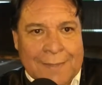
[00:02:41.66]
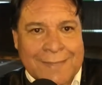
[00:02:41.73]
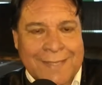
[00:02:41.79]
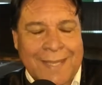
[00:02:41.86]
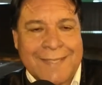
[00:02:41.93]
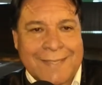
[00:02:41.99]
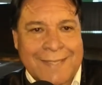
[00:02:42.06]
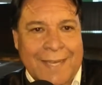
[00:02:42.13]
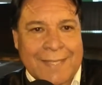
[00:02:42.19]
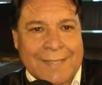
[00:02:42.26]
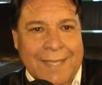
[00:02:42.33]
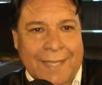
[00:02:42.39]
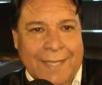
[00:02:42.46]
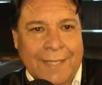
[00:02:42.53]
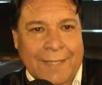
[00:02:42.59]
sem ser
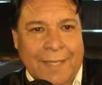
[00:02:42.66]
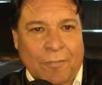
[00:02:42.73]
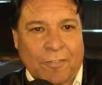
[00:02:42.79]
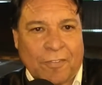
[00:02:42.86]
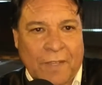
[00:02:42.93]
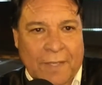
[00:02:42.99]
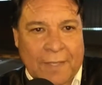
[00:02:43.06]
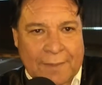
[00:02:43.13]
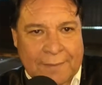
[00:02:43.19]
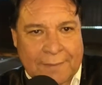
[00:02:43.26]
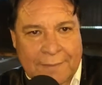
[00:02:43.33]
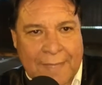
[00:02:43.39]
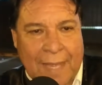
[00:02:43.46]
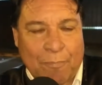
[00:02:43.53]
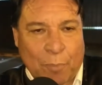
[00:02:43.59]
essa quinta-feira,
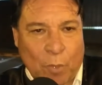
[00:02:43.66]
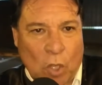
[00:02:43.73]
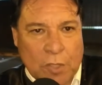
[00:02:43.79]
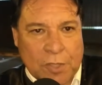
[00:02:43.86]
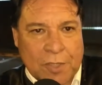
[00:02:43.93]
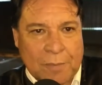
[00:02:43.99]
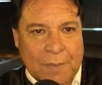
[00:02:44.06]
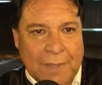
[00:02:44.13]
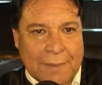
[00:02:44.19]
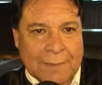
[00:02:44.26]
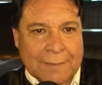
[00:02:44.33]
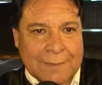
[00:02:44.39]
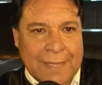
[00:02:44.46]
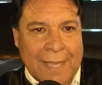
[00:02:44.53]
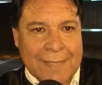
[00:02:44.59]
na próxima,
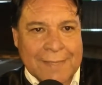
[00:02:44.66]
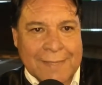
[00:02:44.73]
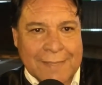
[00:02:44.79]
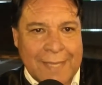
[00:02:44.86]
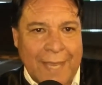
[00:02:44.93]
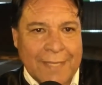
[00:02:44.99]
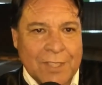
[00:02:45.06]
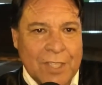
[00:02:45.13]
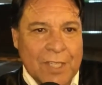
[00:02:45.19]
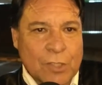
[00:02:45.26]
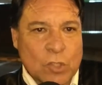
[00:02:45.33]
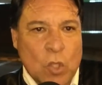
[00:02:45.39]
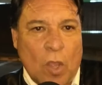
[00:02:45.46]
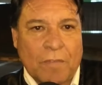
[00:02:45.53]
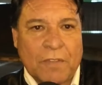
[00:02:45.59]
das
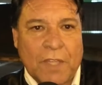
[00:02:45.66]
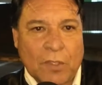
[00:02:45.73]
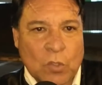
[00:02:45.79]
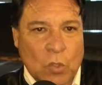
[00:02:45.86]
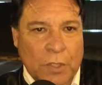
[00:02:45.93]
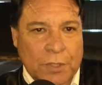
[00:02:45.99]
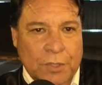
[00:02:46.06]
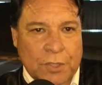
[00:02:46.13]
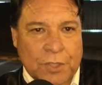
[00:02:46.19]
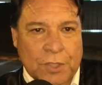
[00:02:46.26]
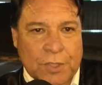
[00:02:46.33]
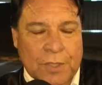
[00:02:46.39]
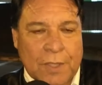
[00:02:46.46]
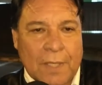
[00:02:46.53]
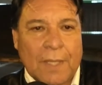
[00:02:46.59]
7 às 9 da
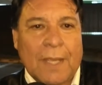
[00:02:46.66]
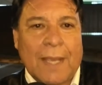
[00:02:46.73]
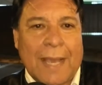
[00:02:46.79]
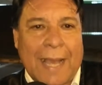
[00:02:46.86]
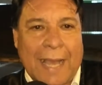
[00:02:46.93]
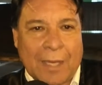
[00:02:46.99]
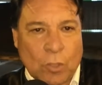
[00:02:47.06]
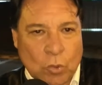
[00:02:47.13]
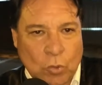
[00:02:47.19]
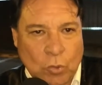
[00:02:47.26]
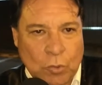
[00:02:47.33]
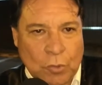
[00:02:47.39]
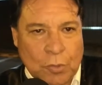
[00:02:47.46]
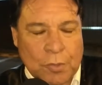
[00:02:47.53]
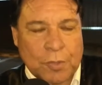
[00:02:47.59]
noite,
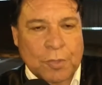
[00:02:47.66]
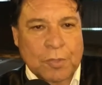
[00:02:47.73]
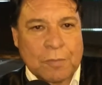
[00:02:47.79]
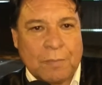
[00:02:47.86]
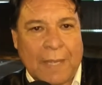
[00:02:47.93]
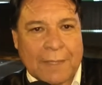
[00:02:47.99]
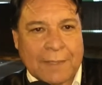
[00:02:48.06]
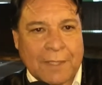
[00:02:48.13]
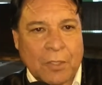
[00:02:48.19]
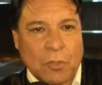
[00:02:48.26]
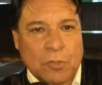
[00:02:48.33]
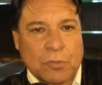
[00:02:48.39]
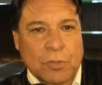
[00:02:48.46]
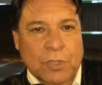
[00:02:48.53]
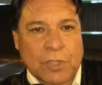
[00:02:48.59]
alunos
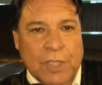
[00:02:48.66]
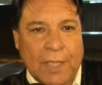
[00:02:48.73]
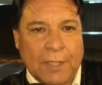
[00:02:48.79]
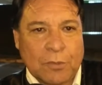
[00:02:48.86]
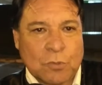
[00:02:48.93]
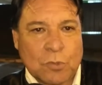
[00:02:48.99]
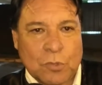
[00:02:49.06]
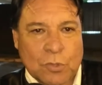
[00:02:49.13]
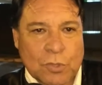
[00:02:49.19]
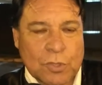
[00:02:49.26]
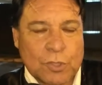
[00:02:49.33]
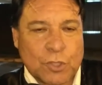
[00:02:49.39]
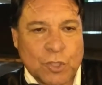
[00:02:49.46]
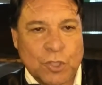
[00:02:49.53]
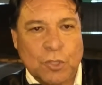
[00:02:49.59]
Matheus dos
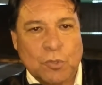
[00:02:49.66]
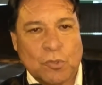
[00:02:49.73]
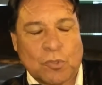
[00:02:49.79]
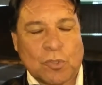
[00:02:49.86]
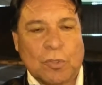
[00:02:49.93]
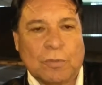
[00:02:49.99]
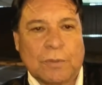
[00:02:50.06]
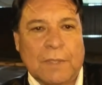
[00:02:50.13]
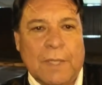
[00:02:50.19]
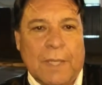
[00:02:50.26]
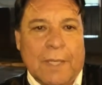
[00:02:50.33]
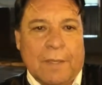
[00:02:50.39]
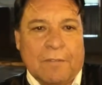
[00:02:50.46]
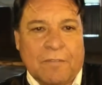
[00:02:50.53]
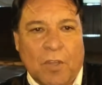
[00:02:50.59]
Santos, Gilson,
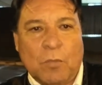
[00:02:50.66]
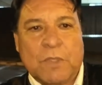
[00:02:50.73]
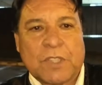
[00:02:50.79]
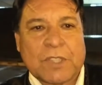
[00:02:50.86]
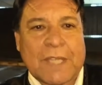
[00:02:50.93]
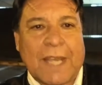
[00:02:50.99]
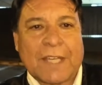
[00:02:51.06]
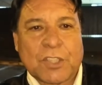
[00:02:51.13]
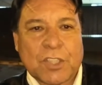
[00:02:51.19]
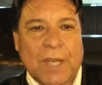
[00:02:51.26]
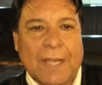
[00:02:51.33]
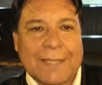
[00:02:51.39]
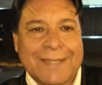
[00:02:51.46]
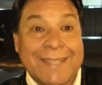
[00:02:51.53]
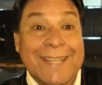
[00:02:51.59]
vão estar
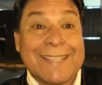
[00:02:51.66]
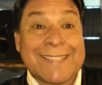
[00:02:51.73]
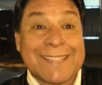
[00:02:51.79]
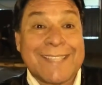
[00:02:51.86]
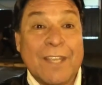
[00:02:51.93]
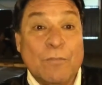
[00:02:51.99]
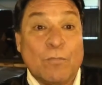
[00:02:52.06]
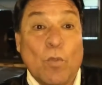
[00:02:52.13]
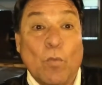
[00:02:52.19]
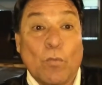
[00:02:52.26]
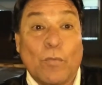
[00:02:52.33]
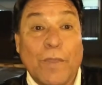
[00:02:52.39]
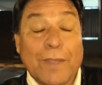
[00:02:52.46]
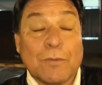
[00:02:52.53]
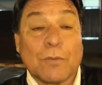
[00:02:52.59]
já
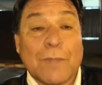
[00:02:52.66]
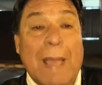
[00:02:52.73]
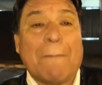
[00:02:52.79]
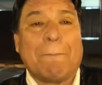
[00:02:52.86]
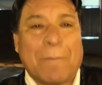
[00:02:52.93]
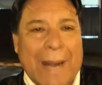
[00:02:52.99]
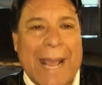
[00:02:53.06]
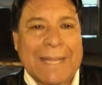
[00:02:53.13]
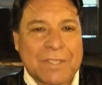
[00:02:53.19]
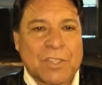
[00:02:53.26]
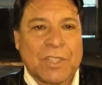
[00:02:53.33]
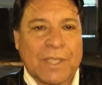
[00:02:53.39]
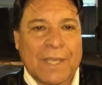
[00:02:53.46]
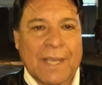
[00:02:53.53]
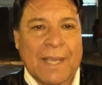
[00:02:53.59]
desenvolvendo na
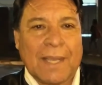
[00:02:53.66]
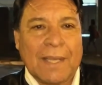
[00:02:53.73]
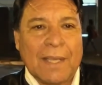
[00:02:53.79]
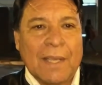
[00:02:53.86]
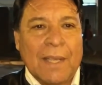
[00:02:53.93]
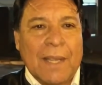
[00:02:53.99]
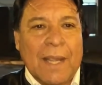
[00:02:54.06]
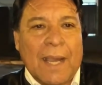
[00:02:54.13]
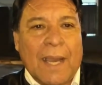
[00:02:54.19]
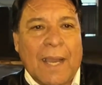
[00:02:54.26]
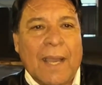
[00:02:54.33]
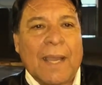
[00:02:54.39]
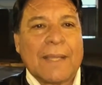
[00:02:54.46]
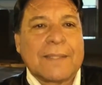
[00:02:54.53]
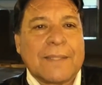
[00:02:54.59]
prática
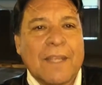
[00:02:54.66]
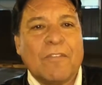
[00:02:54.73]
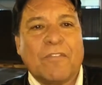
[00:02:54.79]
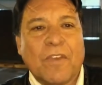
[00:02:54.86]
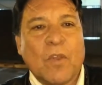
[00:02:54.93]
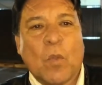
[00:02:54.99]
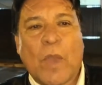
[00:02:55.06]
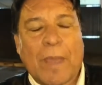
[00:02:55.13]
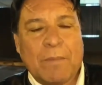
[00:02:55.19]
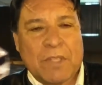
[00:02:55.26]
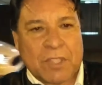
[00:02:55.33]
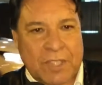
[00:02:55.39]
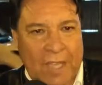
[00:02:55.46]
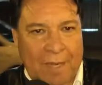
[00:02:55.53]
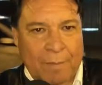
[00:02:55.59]
a TV
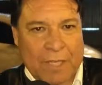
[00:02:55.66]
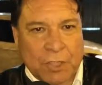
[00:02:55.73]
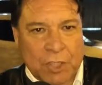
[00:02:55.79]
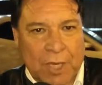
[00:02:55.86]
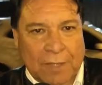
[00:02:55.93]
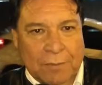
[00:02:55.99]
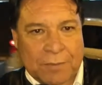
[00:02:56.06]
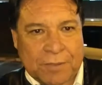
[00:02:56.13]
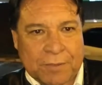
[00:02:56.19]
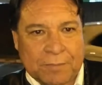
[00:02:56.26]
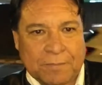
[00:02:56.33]
Web Estela Machado.